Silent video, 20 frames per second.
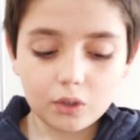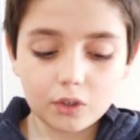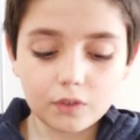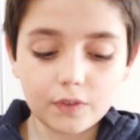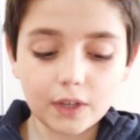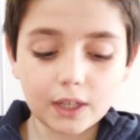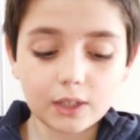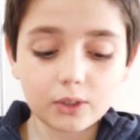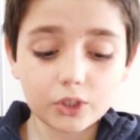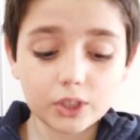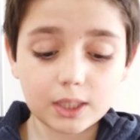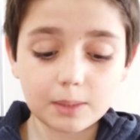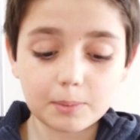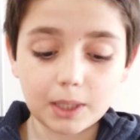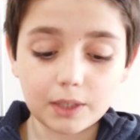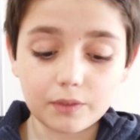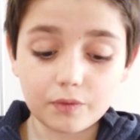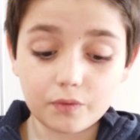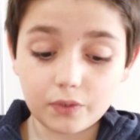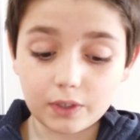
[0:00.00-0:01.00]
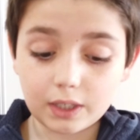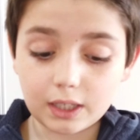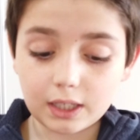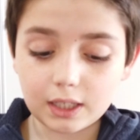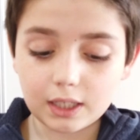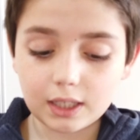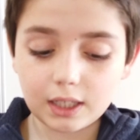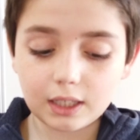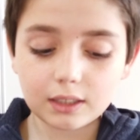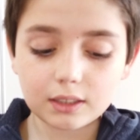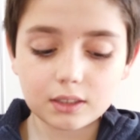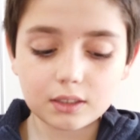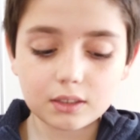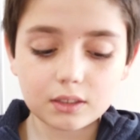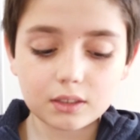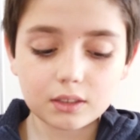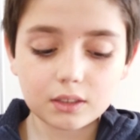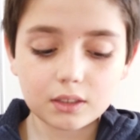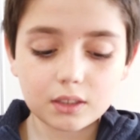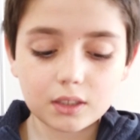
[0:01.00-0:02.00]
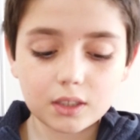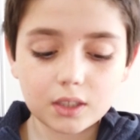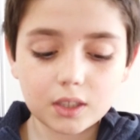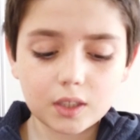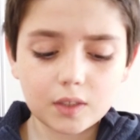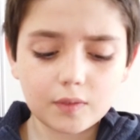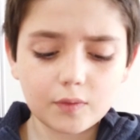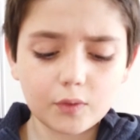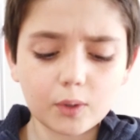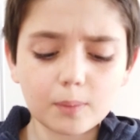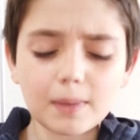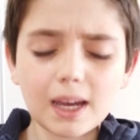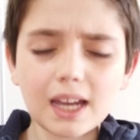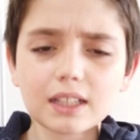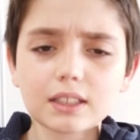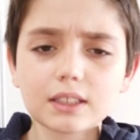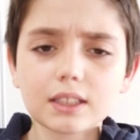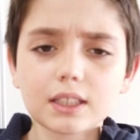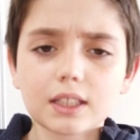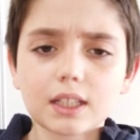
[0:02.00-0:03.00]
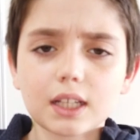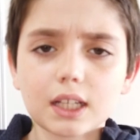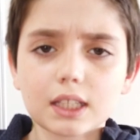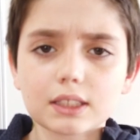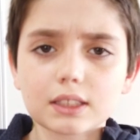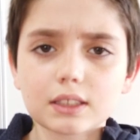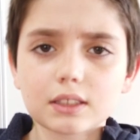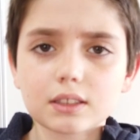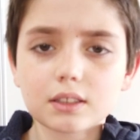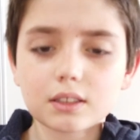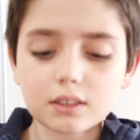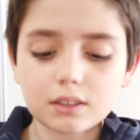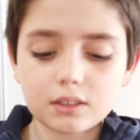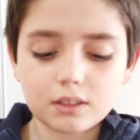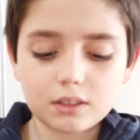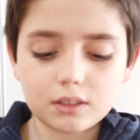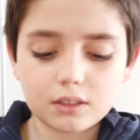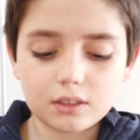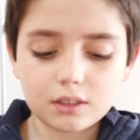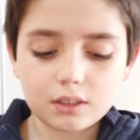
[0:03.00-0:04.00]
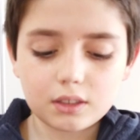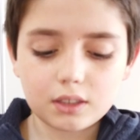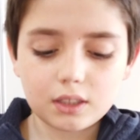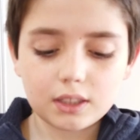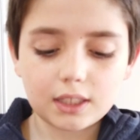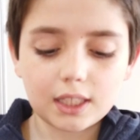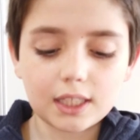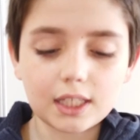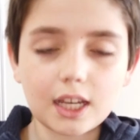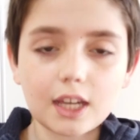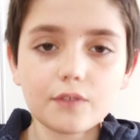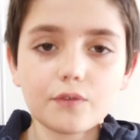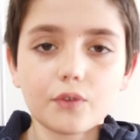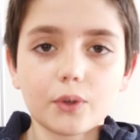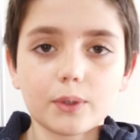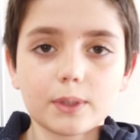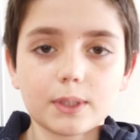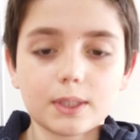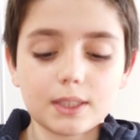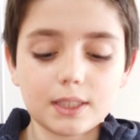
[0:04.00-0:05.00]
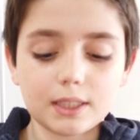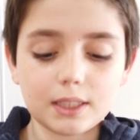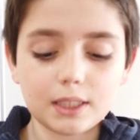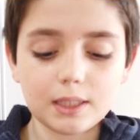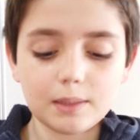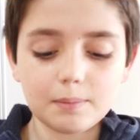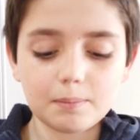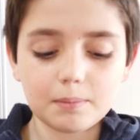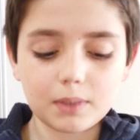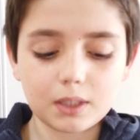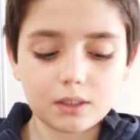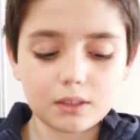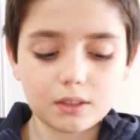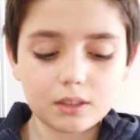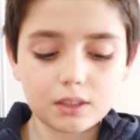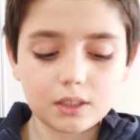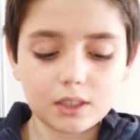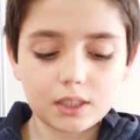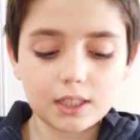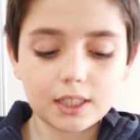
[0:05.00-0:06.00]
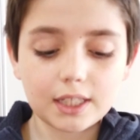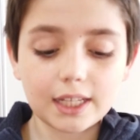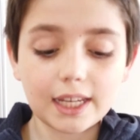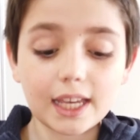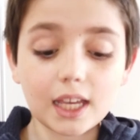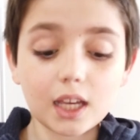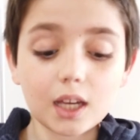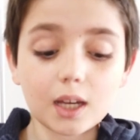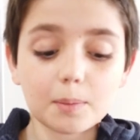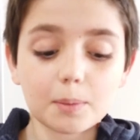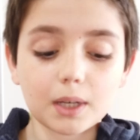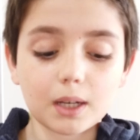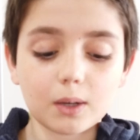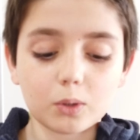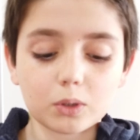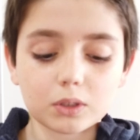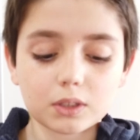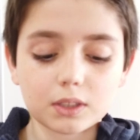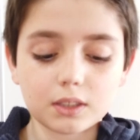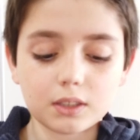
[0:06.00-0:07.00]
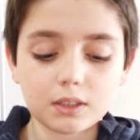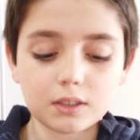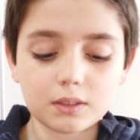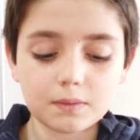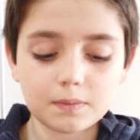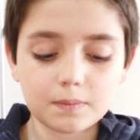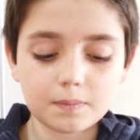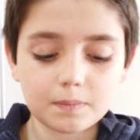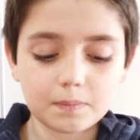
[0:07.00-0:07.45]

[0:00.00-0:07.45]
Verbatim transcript: Und wenn euch jemand fragt, wo macht ihr das? Dann antwortet ihm, der Herr braucht ihn.